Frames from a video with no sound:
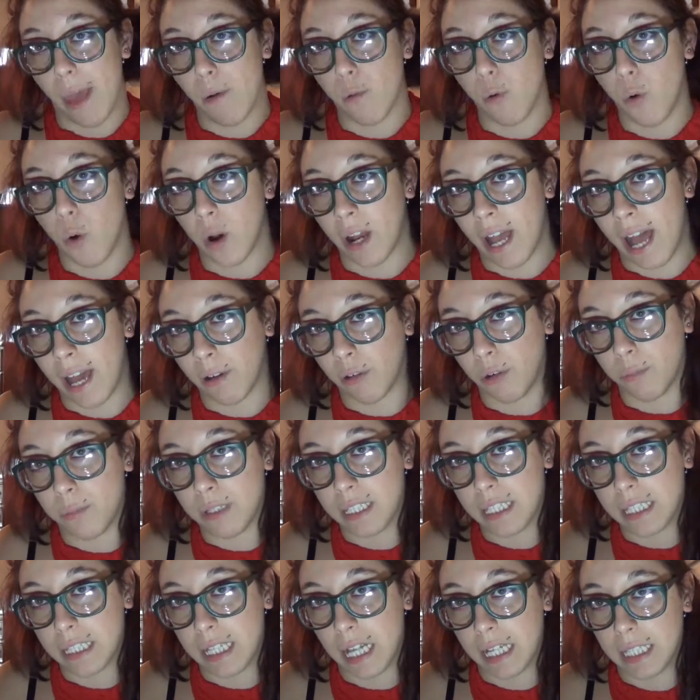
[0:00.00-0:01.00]
è un orario
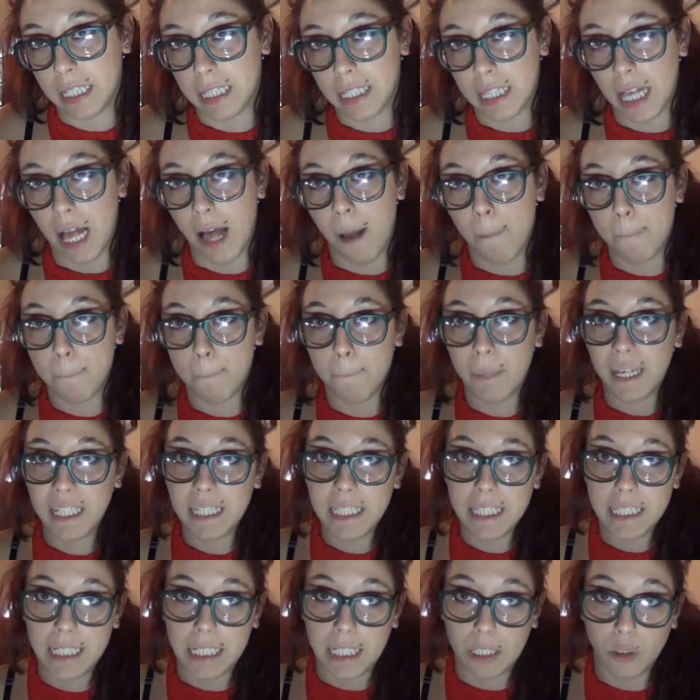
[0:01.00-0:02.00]
abbastanza
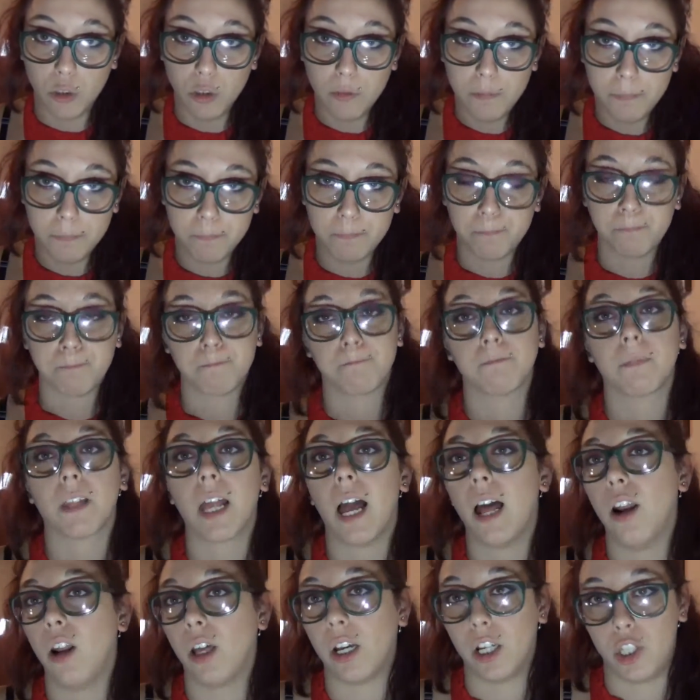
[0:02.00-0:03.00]
prestino,
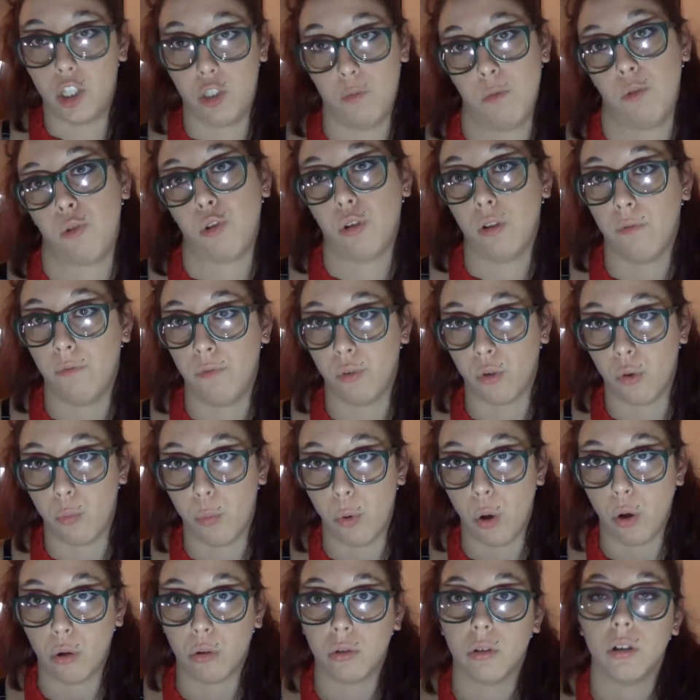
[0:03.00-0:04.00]
allora ci metto davvero
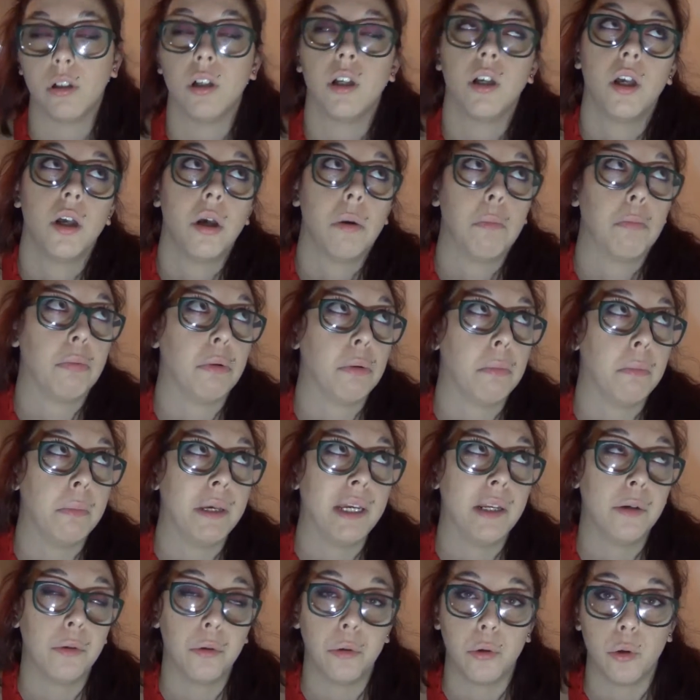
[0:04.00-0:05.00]
poco, più o
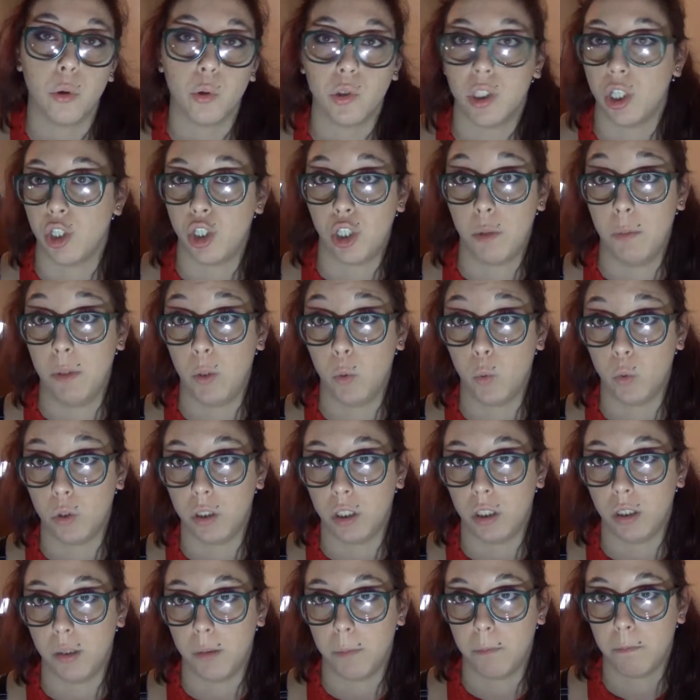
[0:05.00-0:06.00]
meno 10 minuti.
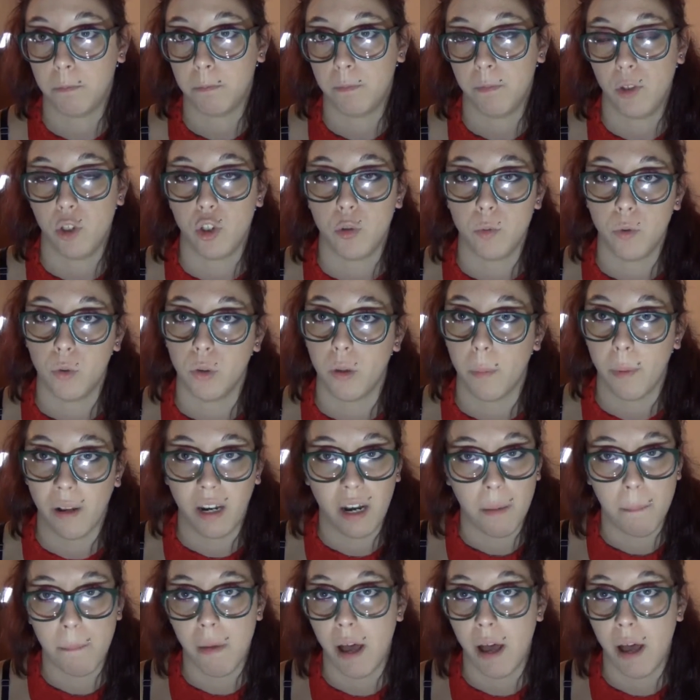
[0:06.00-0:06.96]
10 minuti per la